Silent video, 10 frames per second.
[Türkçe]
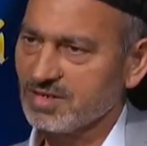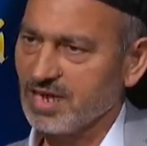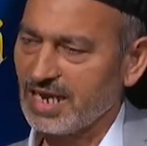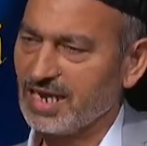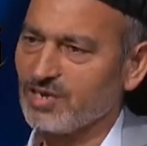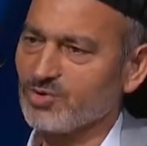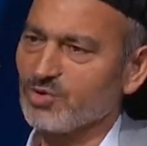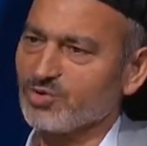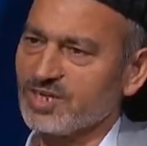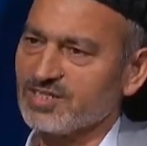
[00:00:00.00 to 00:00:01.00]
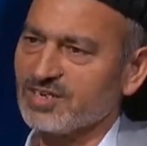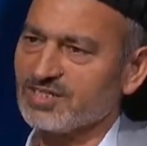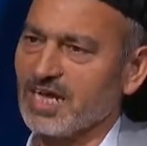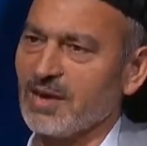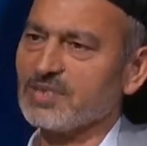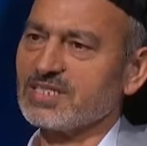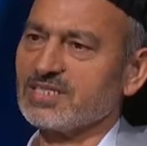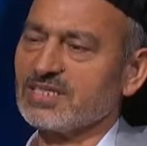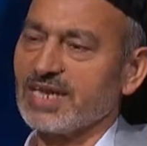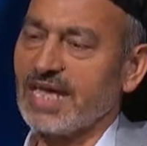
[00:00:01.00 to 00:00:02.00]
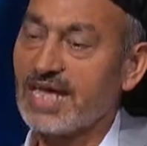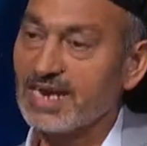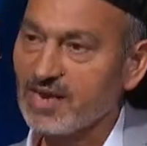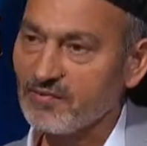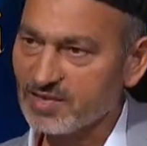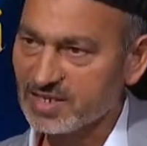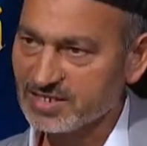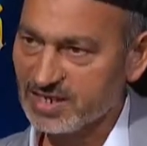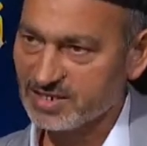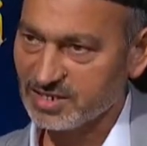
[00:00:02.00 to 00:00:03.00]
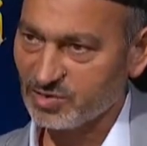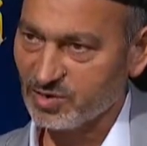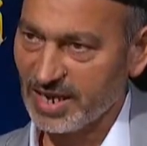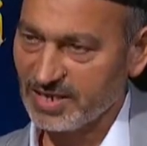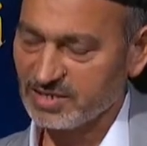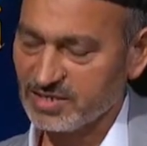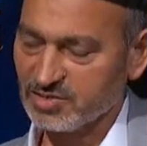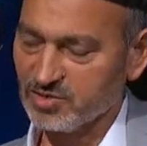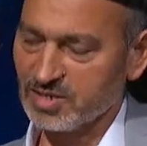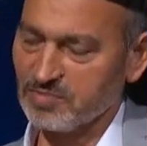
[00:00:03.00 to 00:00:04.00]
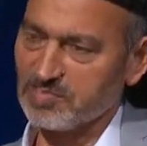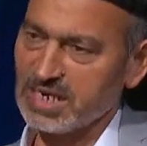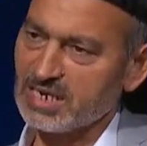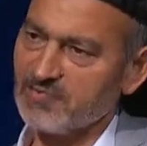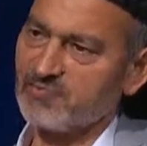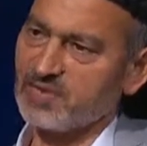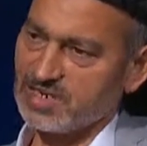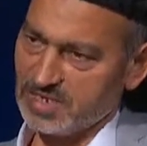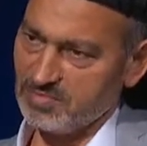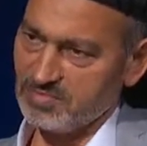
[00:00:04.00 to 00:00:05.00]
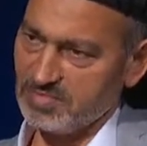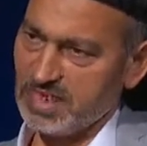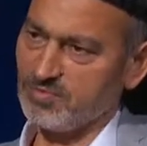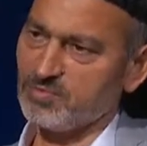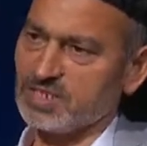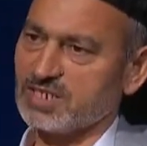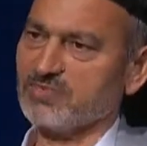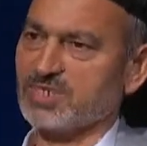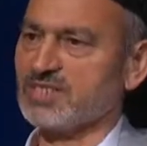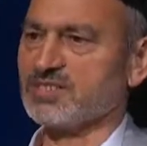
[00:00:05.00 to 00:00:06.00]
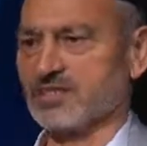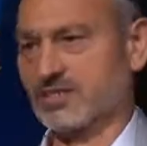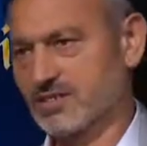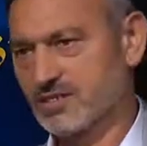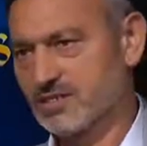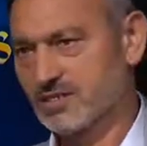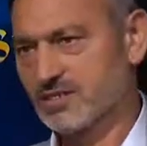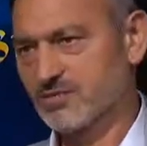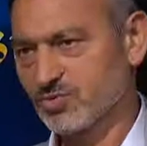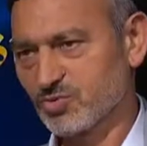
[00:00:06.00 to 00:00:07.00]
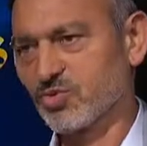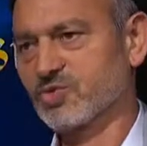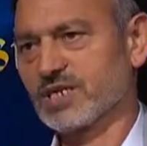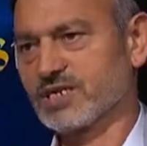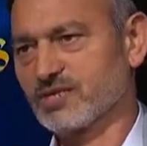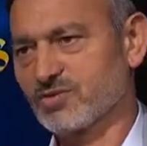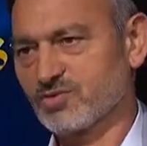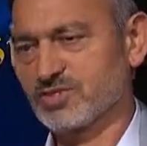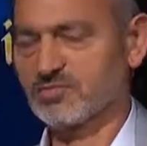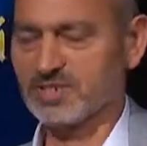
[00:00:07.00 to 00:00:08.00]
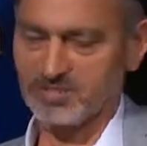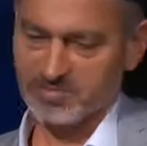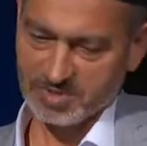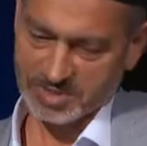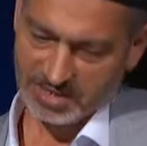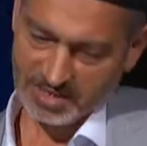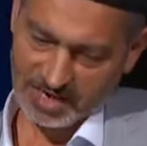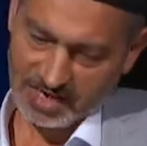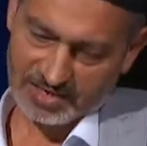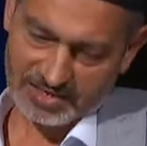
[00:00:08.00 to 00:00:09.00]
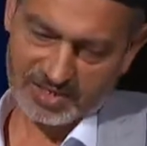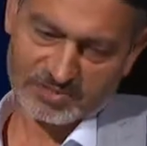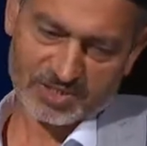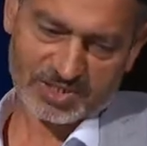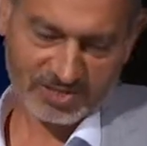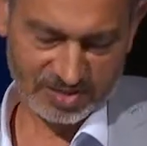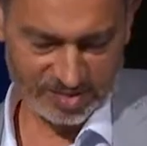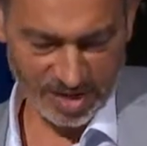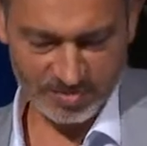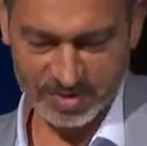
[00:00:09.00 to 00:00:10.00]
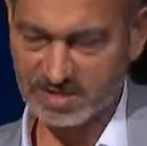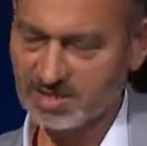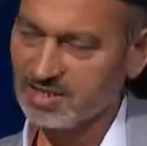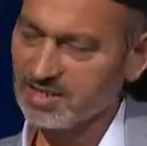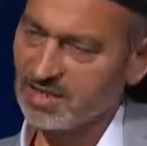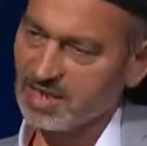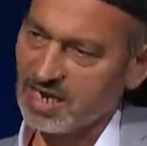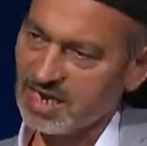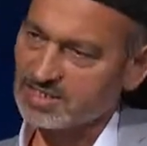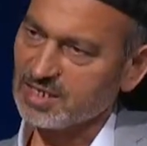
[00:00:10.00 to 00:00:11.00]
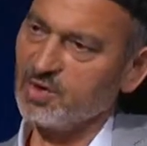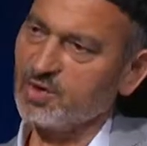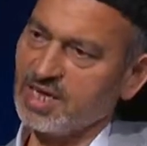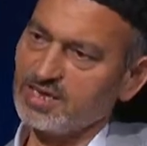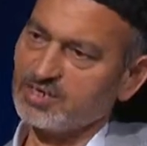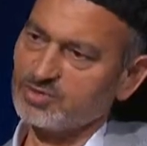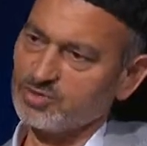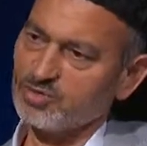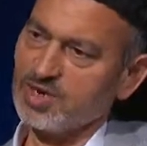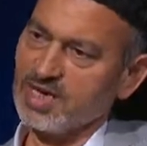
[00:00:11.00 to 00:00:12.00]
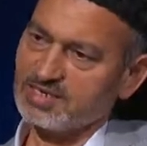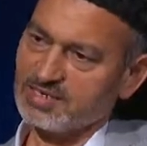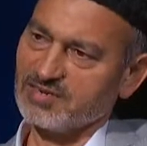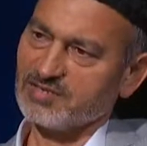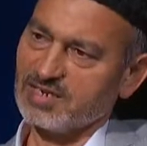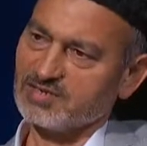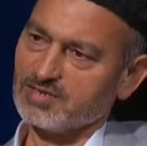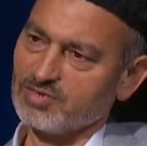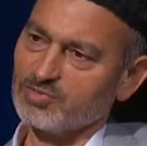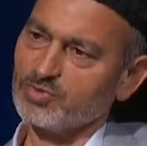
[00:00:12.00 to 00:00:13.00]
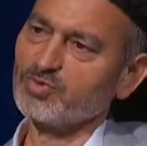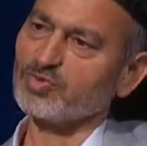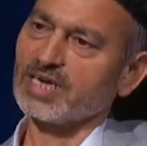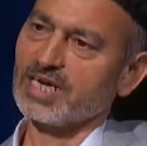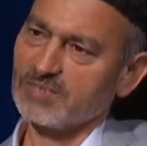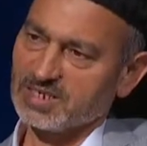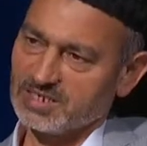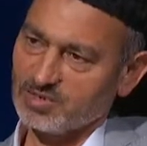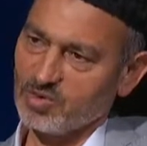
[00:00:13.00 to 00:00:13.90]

Allah'ın gönderdiğine tabi değiller. Her kafadan ses çıkıyor. Her insan diyor ki benim fikrim, benim zikrim dindir. Bu doğru değil. Onun için bizim arkadaşımızdan ricamız Asıl olan Resulullah sallallahu aleyhi ve sellem'in buyruğuna gelmesi.